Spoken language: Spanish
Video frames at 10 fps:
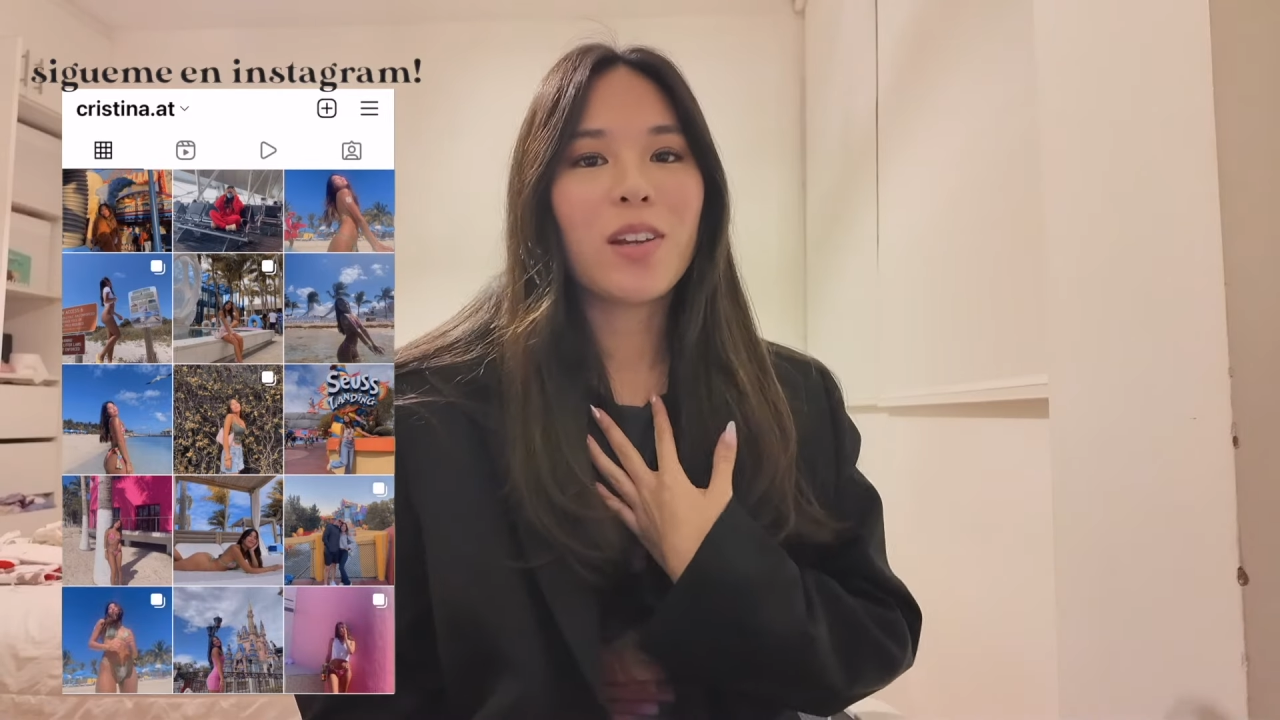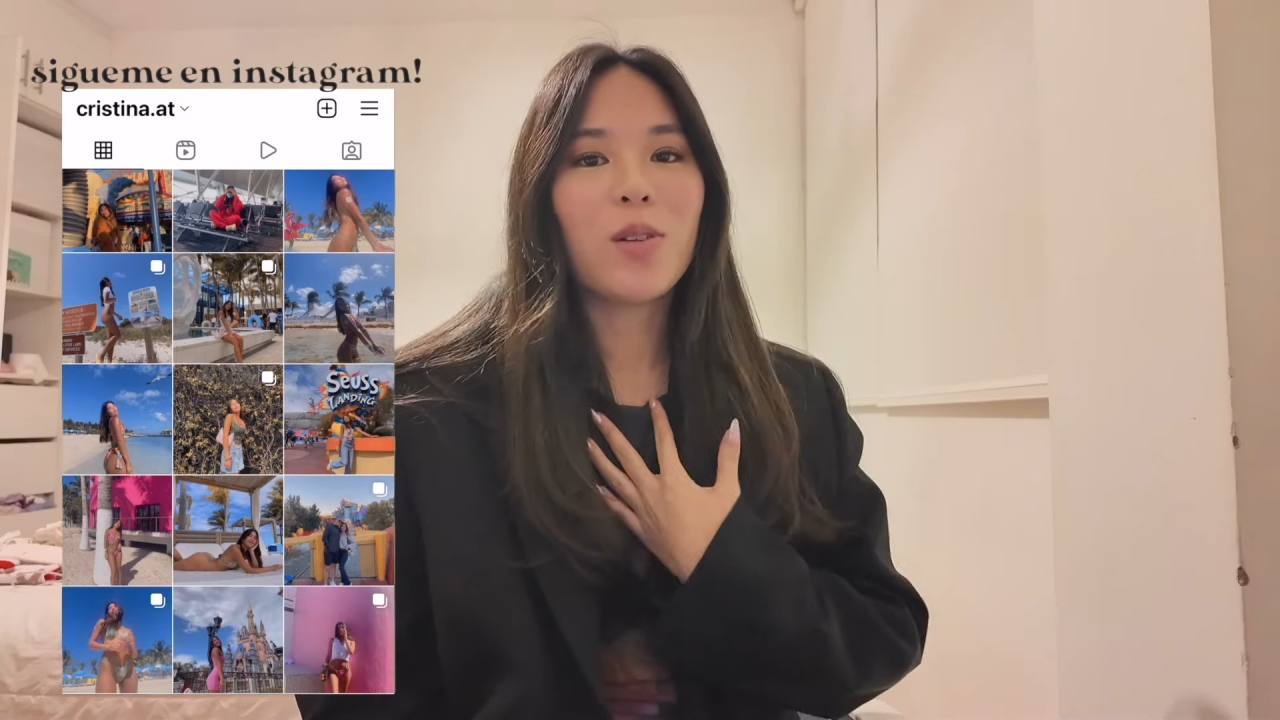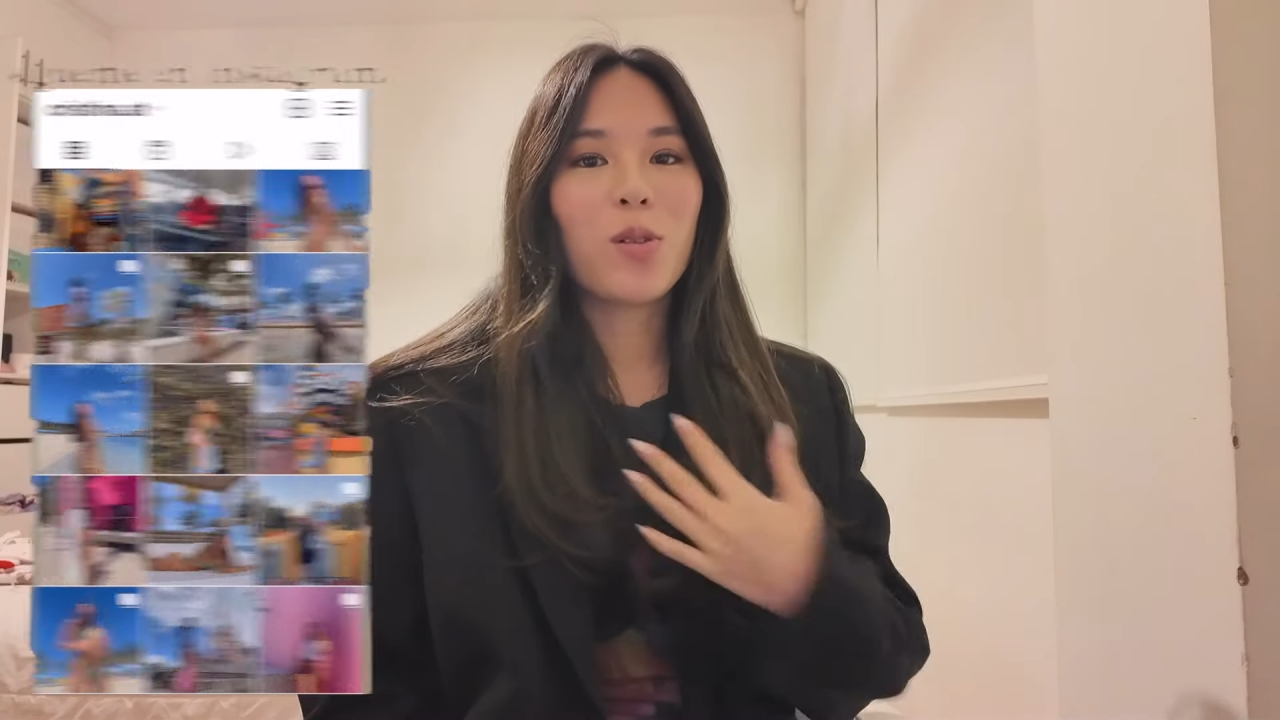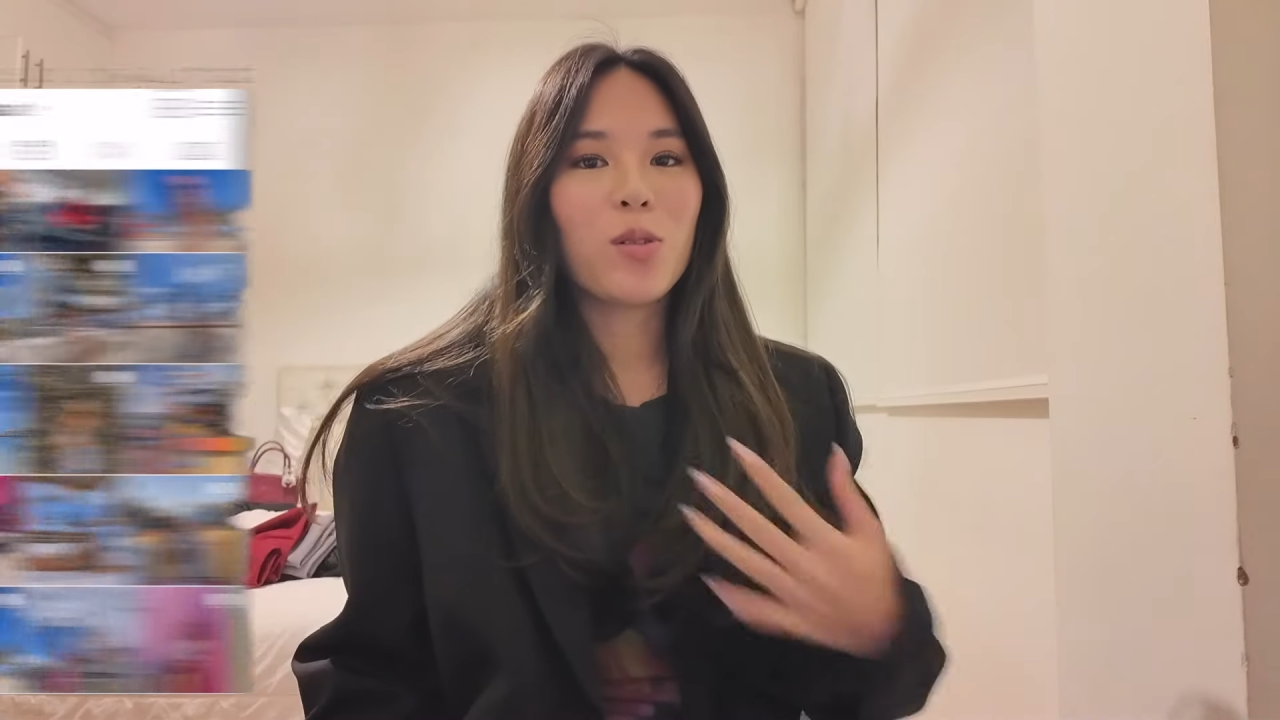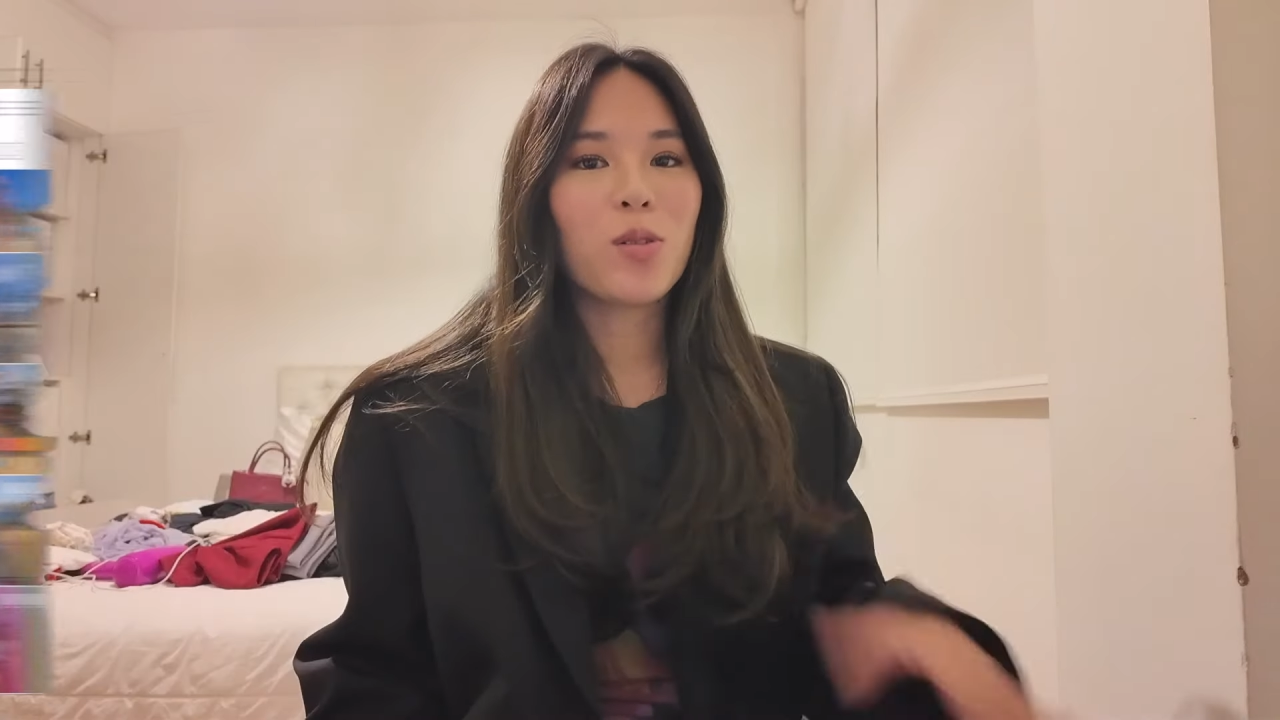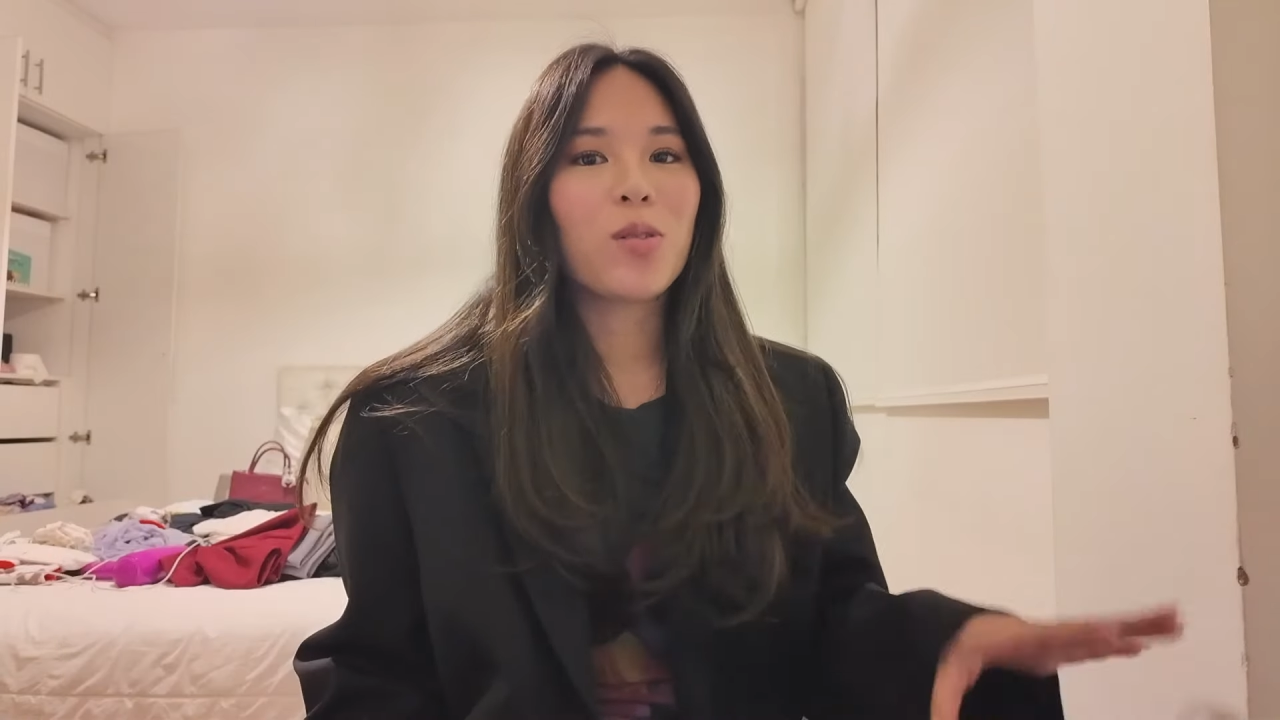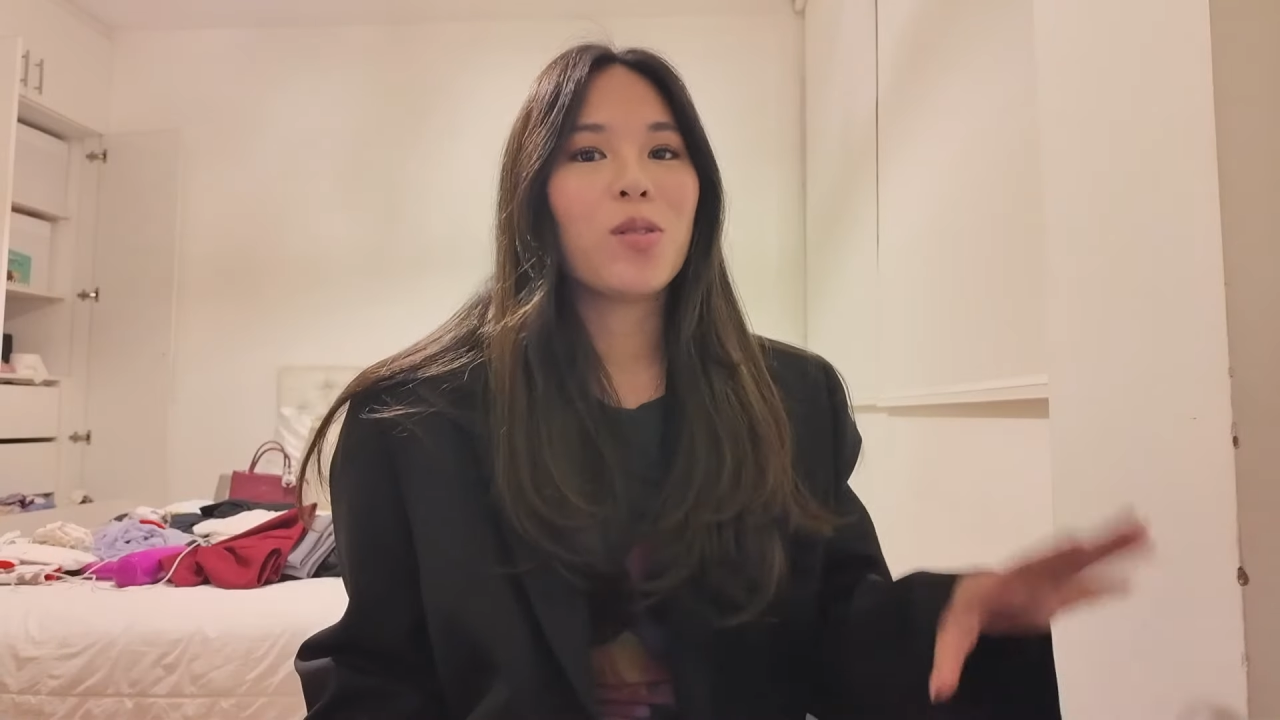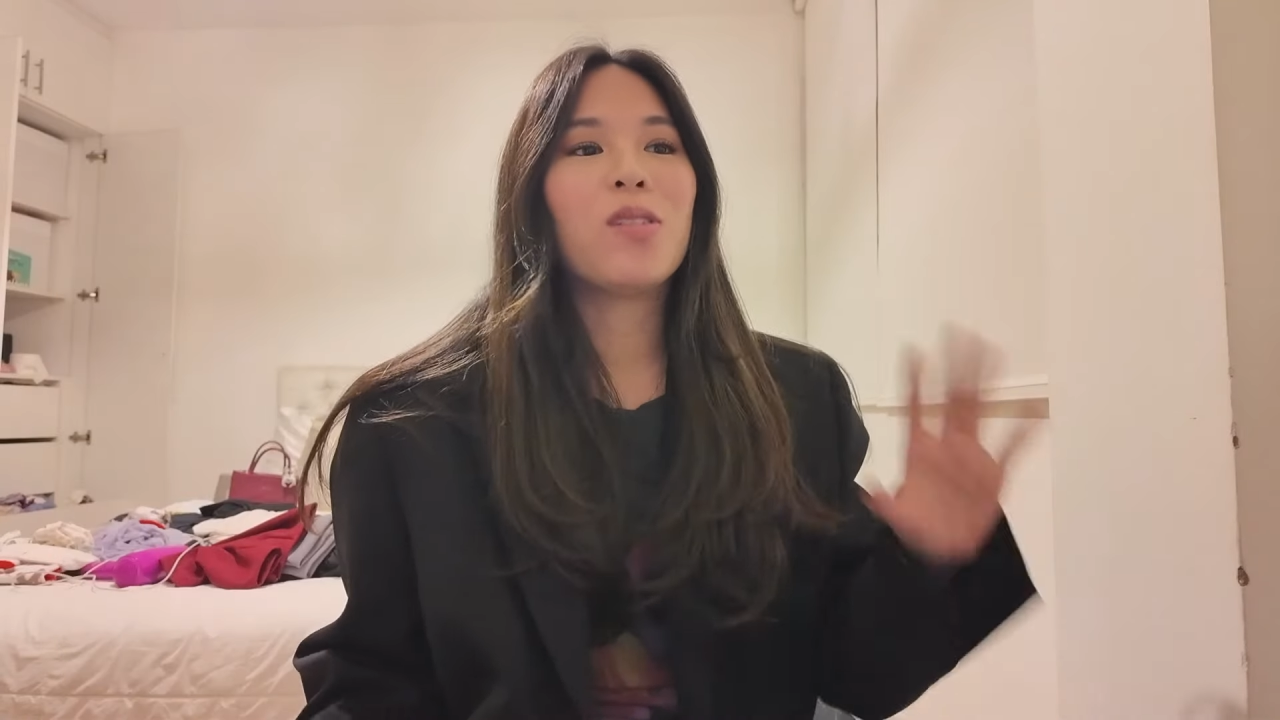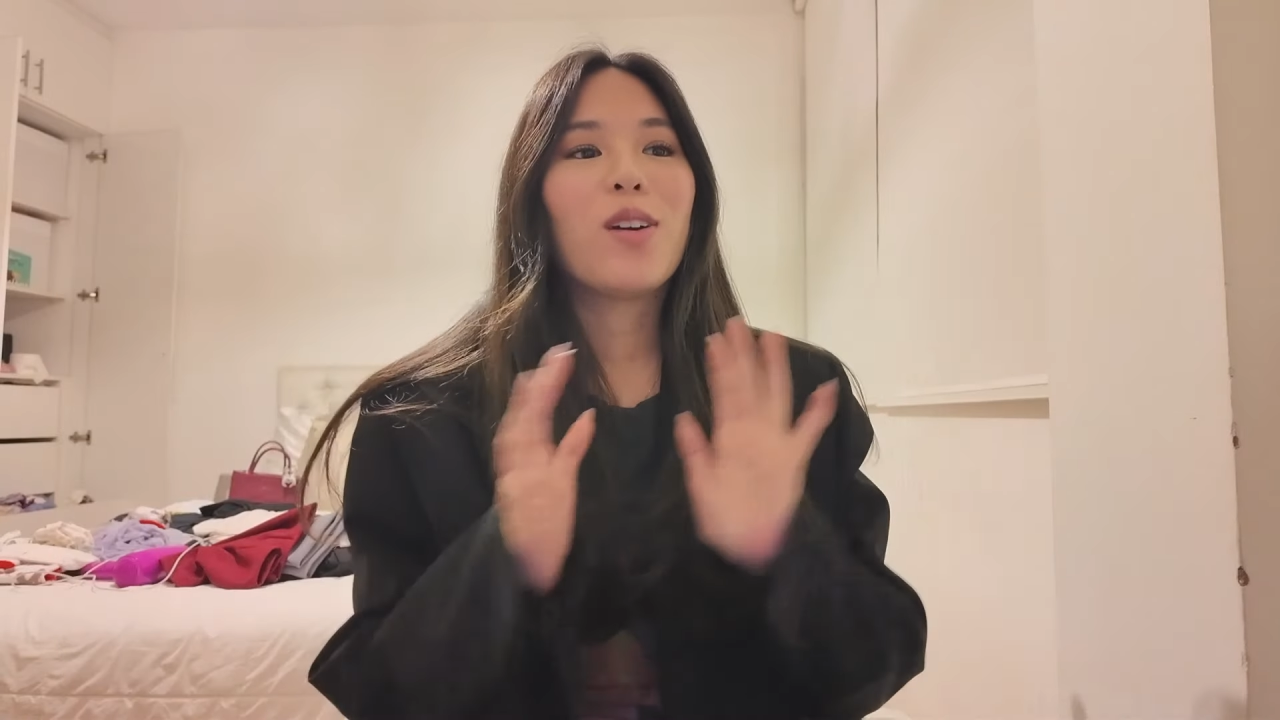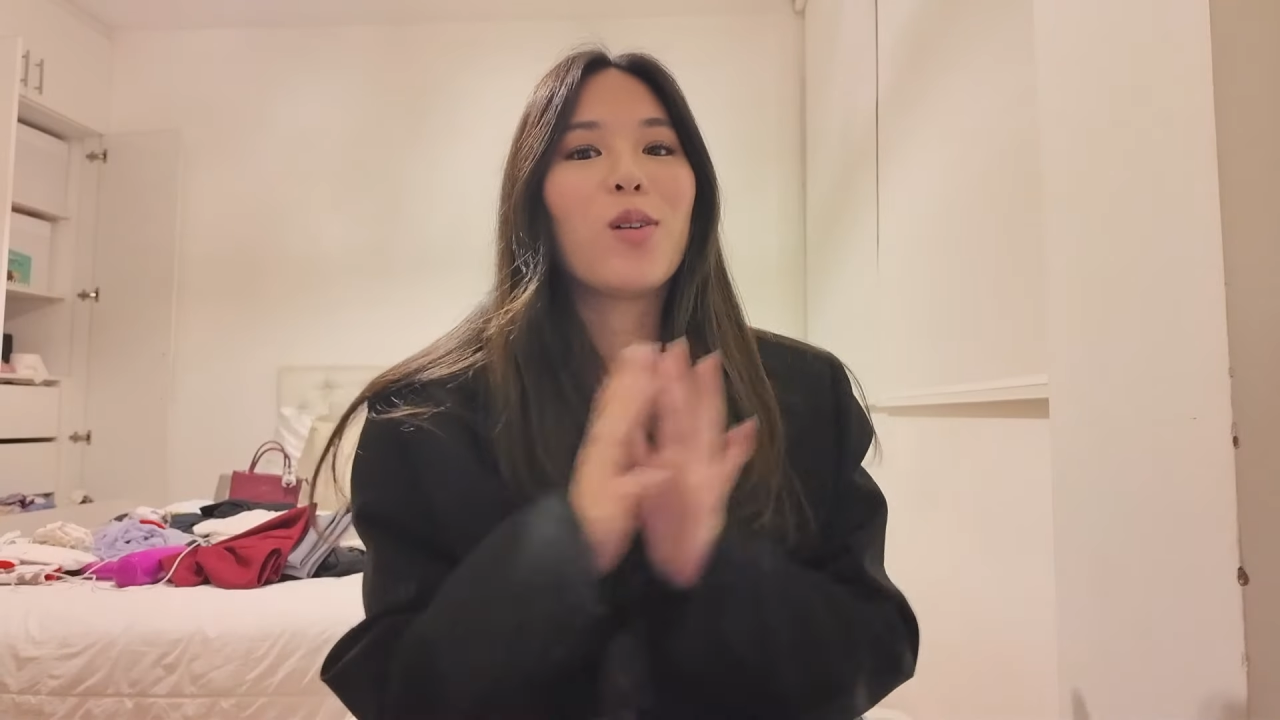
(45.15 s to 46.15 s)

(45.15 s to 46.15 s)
que no conozco.